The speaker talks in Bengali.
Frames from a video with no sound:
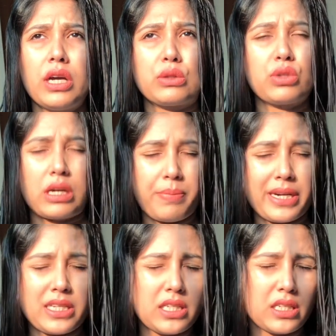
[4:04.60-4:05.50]
এত টাকা
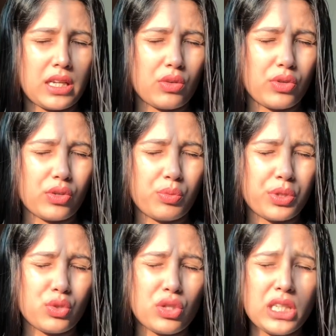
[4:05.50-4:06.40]
পাঠিয়েছেন কেন এরকম
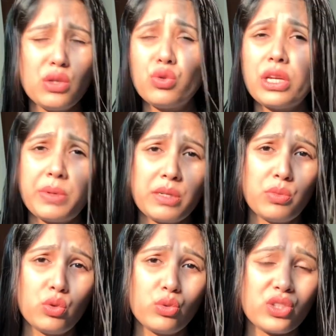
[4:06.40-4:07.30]
কিছু একটা উনি আমাকে
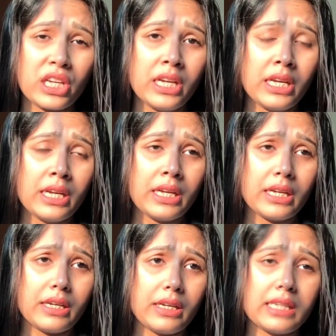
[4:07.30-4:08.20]
বলল যে
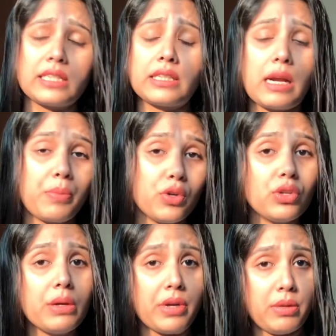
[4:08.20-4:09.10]
আচ্ছা তারপরে
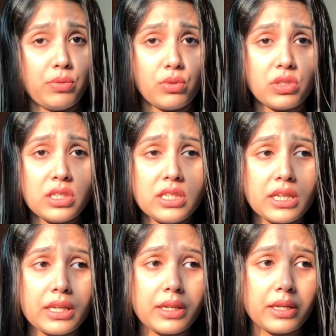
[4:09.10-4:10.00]
উনি আমাকে বলছে
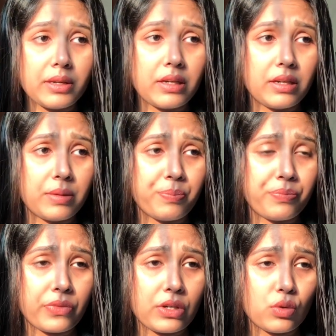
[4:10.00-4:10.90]
যে
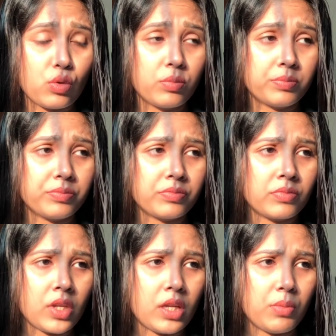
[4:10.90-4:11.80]
এরকম
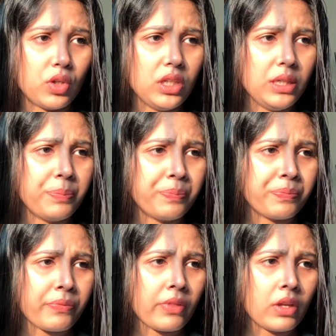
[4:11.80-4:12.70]
কি বলে
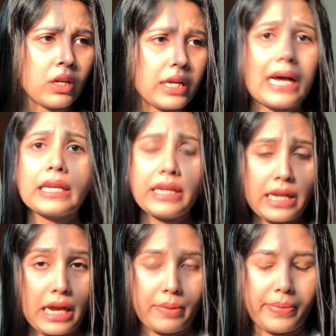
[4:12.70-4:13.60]

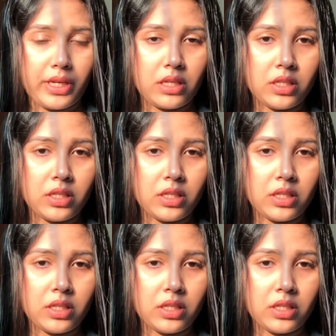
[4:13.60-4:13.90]
কালকে লাগবে